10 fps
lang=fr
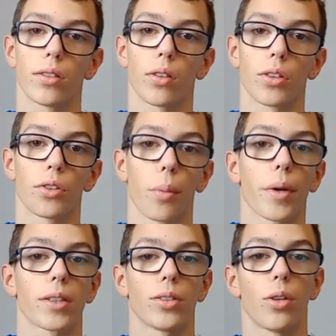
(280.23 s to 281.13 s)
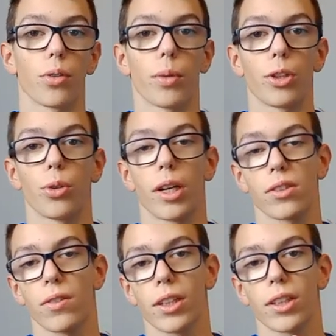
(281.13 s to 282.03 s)
en étant président de
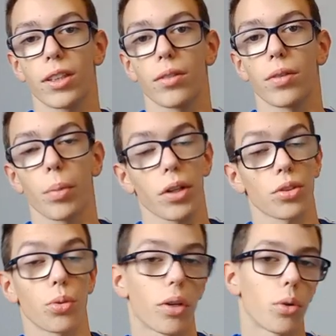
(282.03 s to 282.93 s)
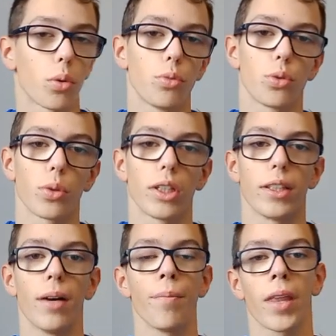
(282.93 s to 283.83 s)
l'ASVEL qui fait partie de le groupe, du coup les
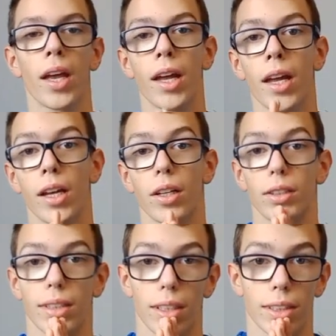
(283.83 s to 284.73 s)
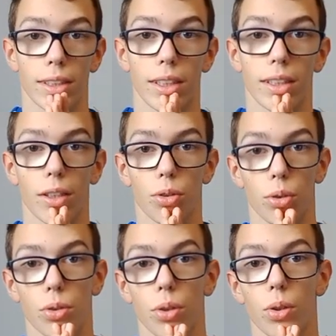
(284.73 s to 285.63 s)
gars. Ça c'est quelque
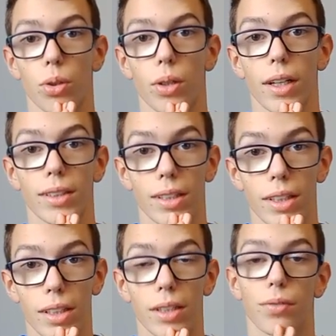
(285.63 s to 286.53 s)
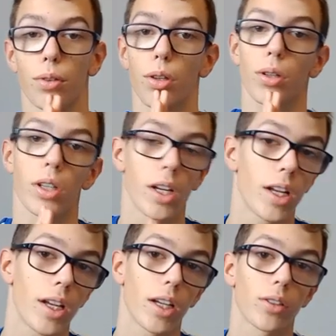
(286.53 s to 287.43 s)
chose de assez fort
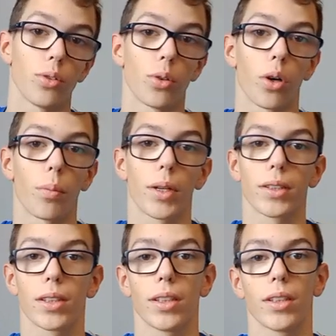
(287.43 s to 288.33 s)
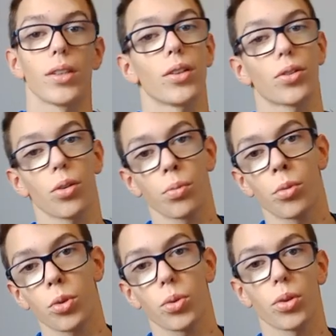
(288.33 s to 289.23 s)
de remplacer tant de
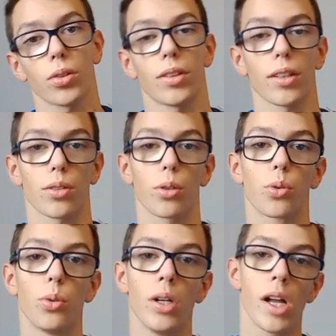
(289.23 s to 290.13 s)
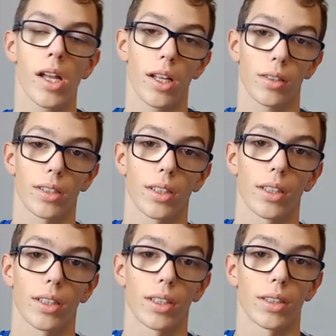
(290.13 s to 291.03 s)
monde d'un seul coup
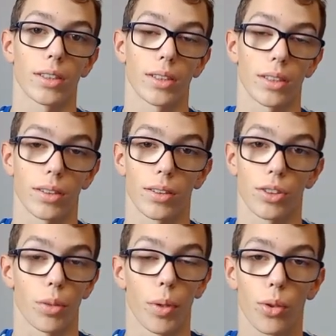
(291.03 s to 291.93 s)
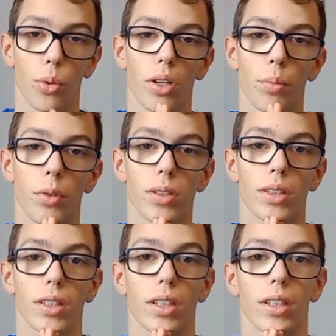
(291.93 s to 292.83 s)
euh, j'ai pas trop les mots,
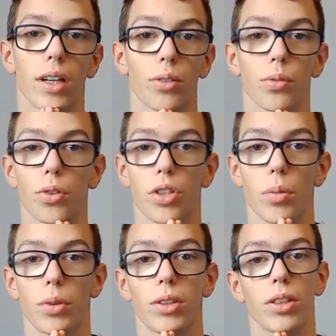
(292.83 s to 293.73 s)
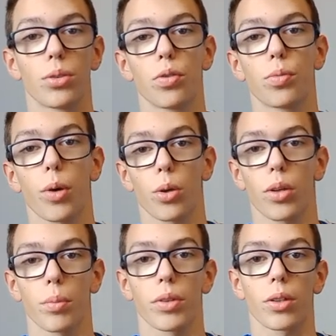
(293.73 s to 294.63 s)
c'est un nouveau chapitre qui s'ouvre pour
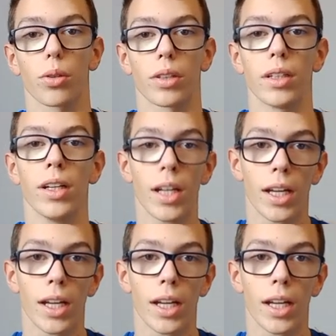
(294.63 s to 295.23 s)
l'Olympique Lyonnais.